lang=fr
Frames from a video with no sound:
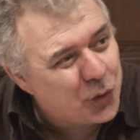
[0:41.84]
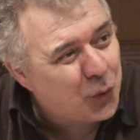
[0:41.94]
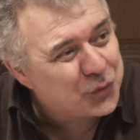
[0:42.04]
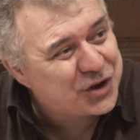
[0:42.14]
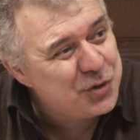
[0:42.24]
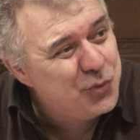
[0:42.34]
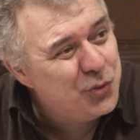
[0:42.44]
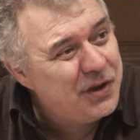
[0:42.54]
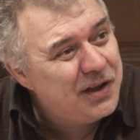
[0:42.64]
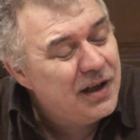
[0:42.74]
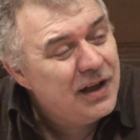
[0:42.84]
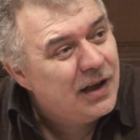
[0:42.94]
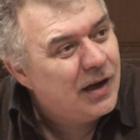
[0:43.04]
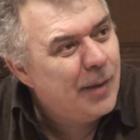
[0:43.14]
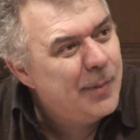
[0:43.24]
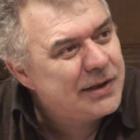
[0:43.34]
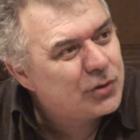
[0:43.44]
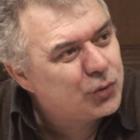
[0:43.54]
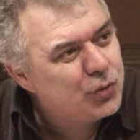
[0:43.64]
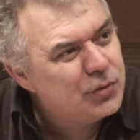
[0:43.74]
contribué à
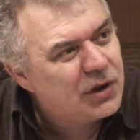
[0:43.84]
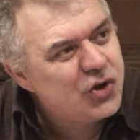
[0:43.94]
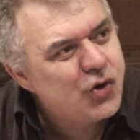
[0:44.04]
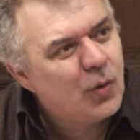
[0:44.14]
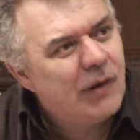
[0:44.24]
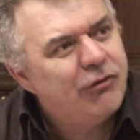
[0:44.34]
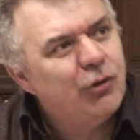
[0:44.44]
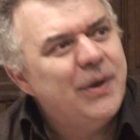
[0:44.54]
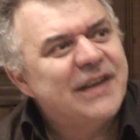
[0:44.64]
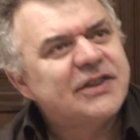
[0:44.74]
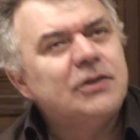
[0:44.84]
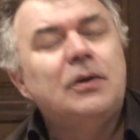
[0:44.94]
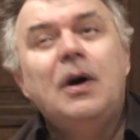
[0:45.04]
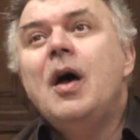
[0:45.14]
mettre toute une région à feu et à sang.